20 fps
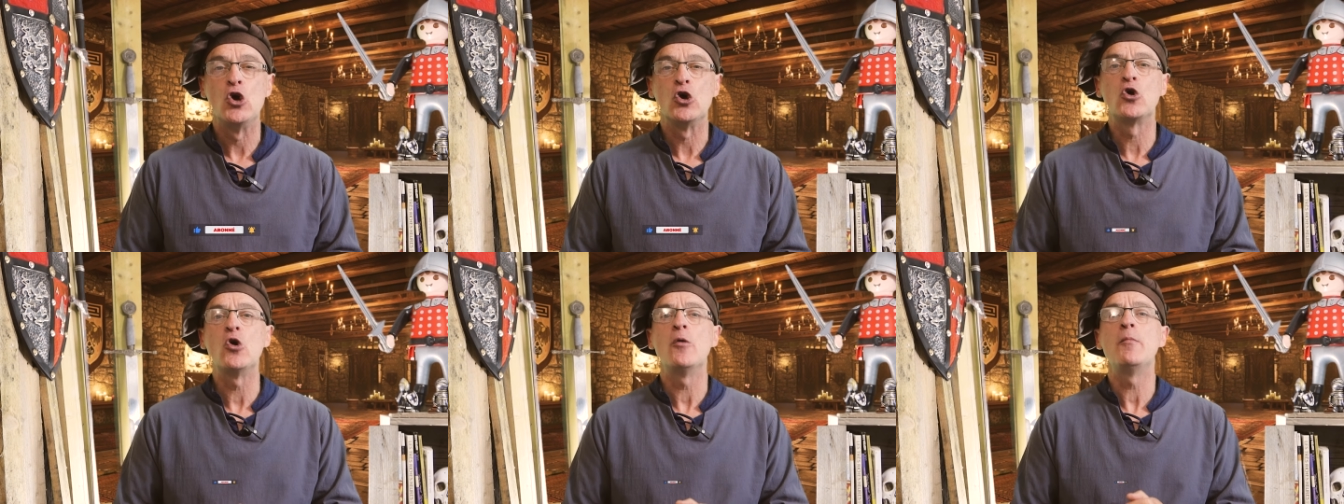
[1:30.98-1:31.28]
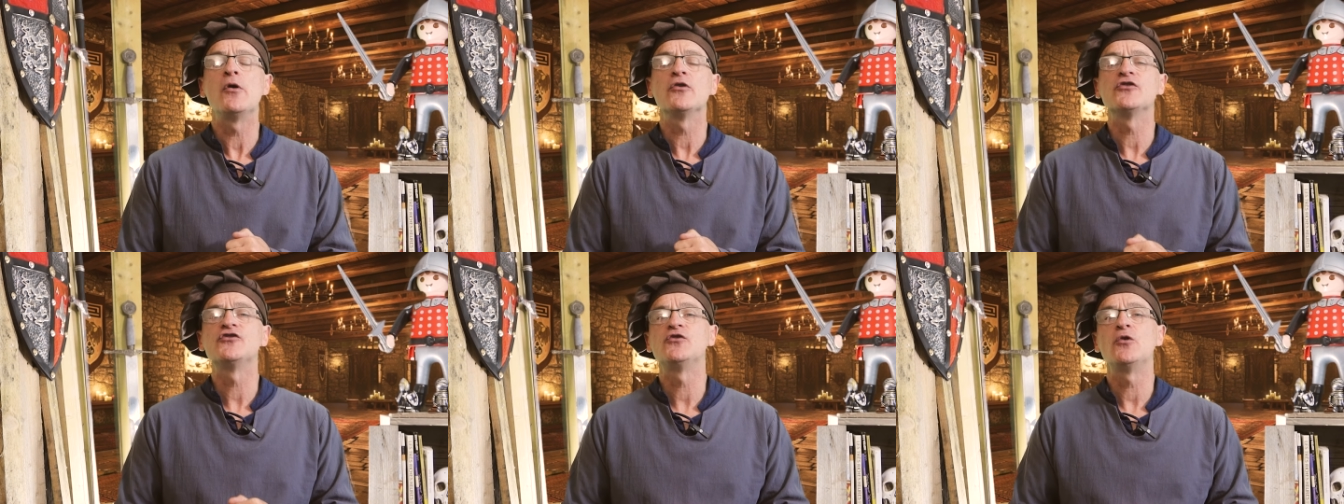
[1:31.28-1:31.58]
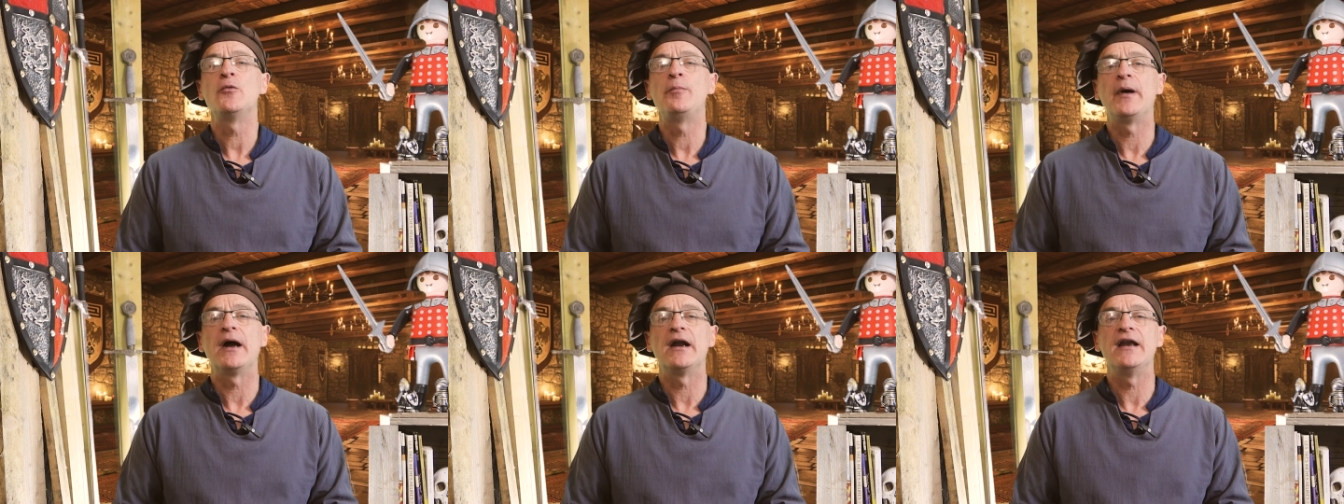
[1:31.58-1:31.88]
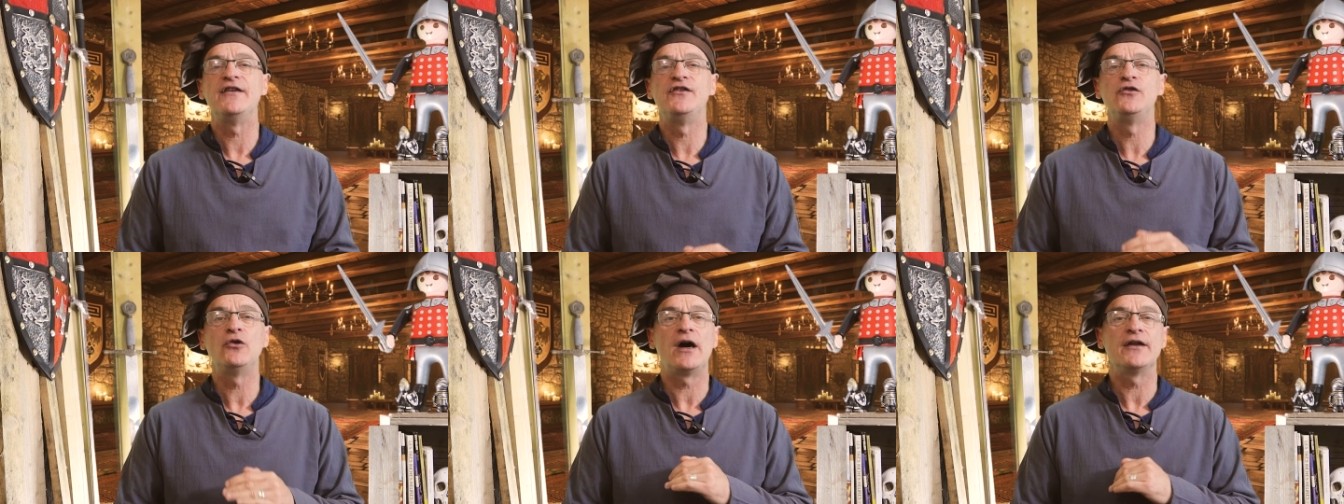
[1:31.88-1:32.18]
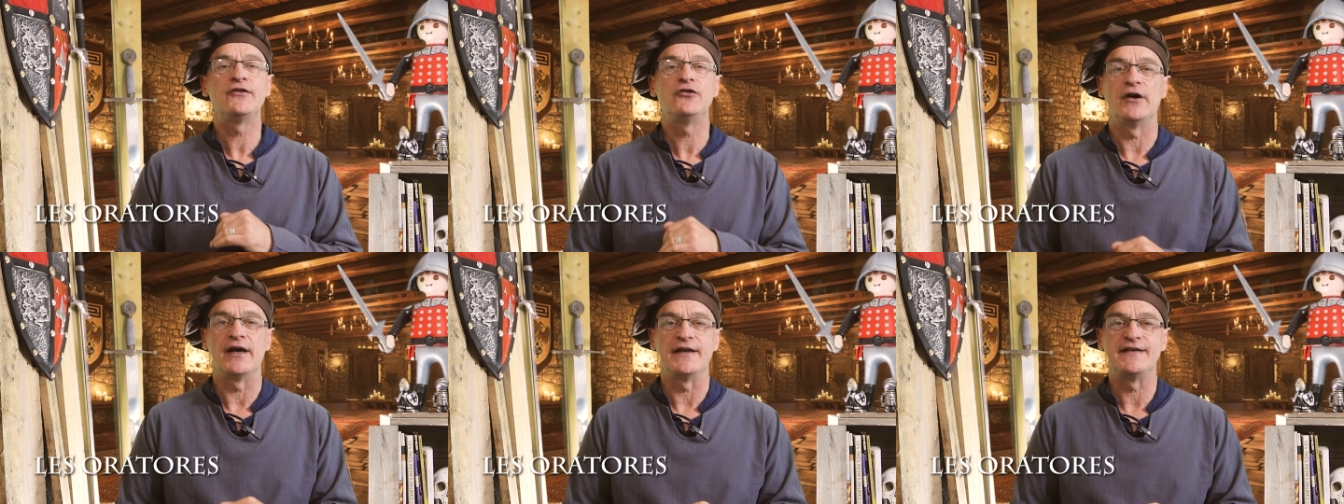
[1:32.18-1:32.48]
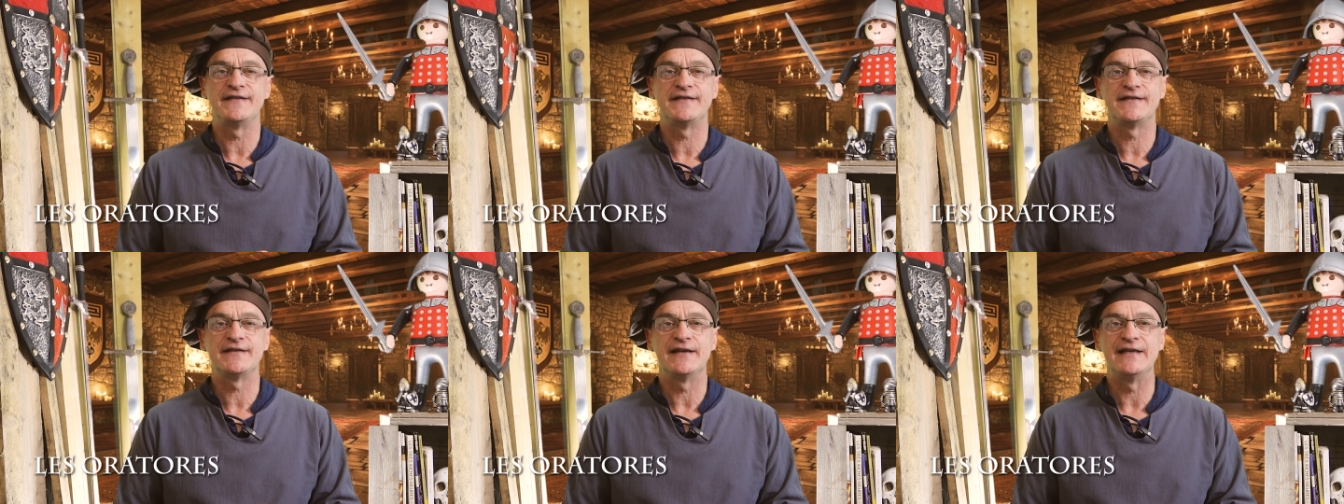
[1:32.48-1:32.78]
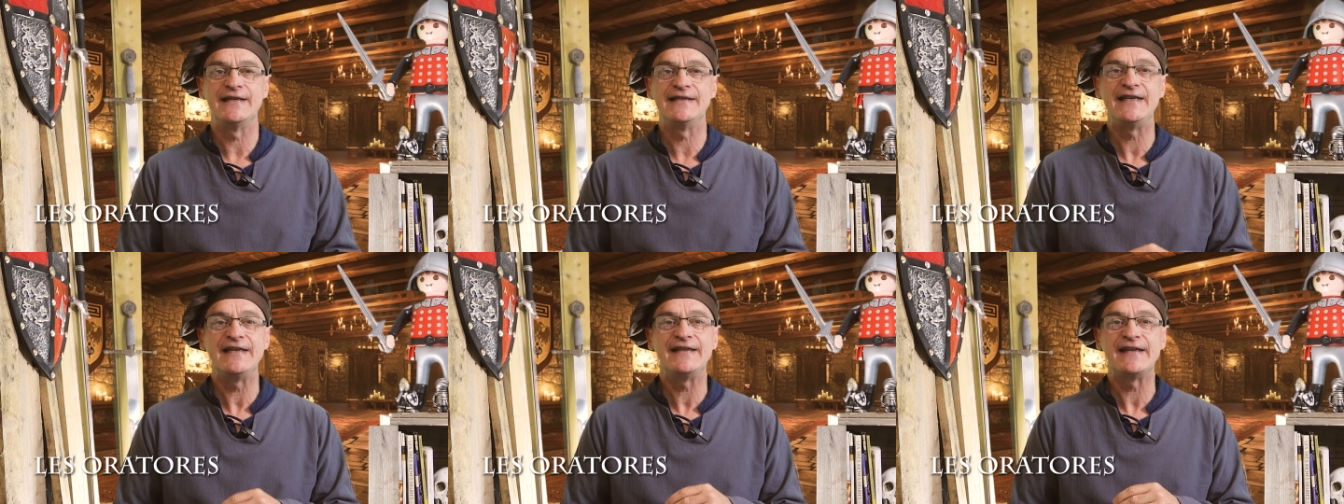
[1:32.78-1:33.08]
Commençons par les oratores,
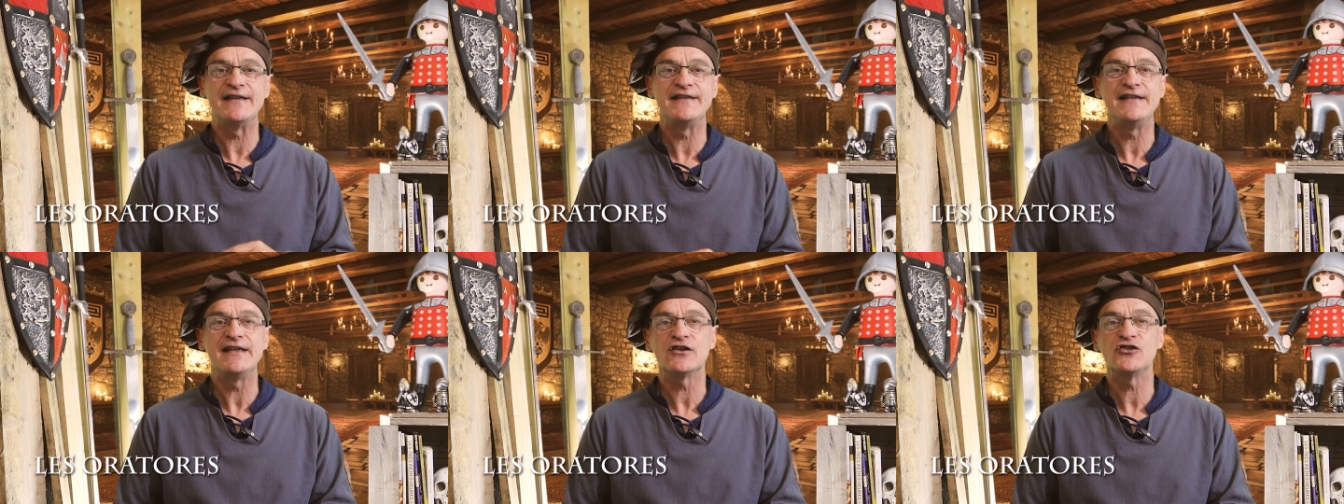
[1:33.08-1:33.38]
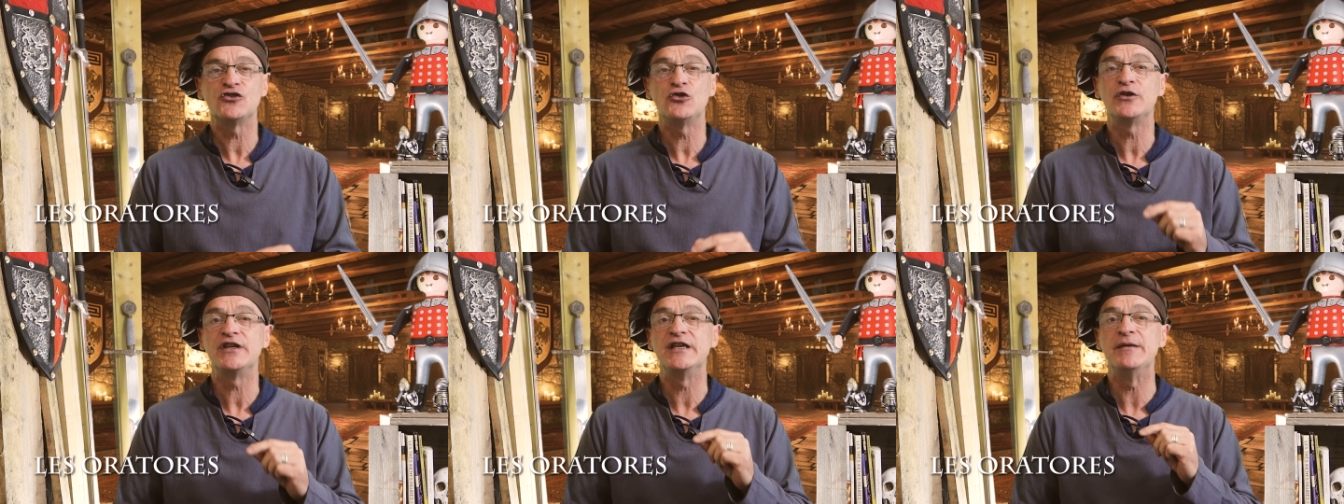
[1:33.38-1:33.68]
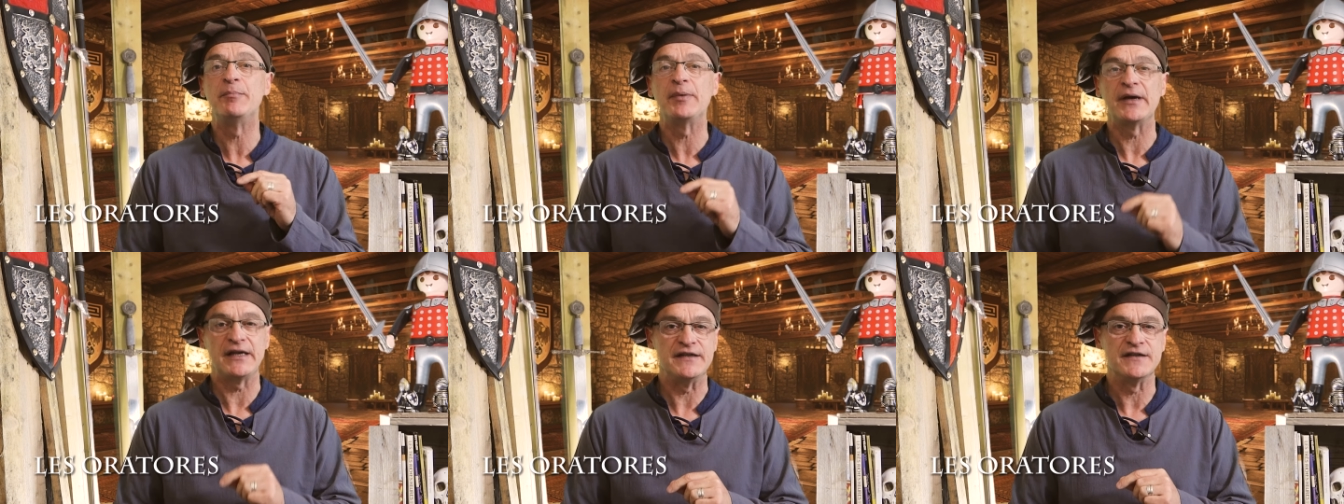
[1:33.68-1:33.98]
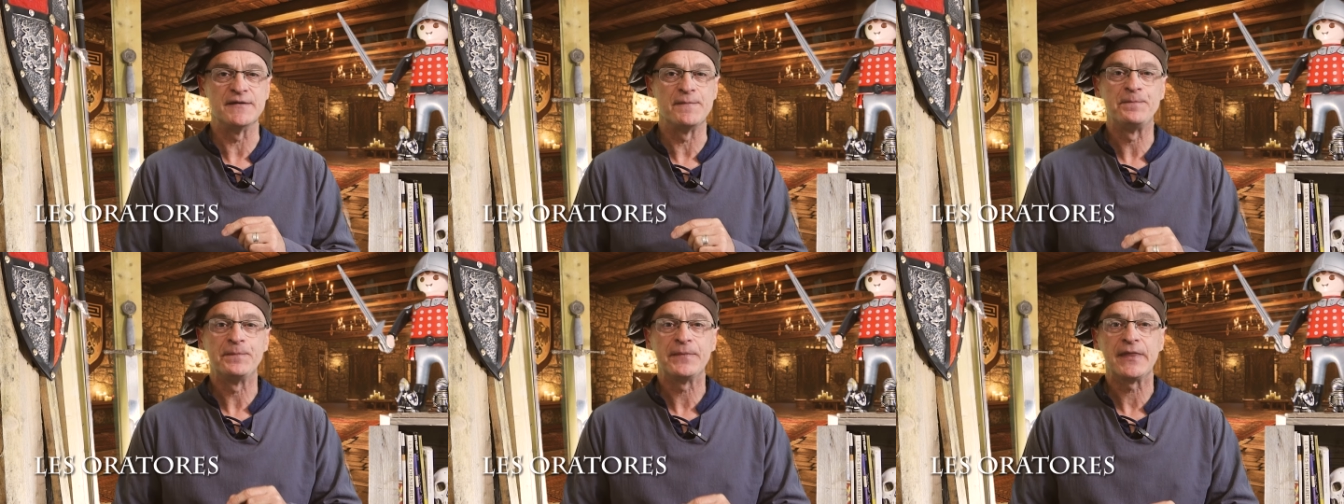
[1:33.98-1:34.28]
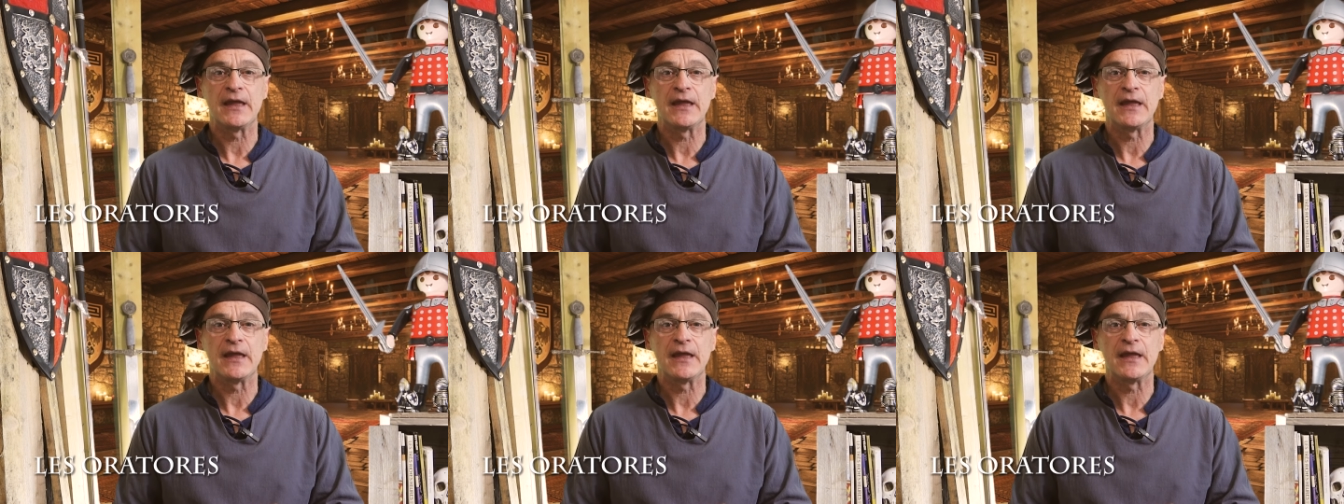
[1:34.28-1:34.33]
c'est-à-dire ceux qui prient.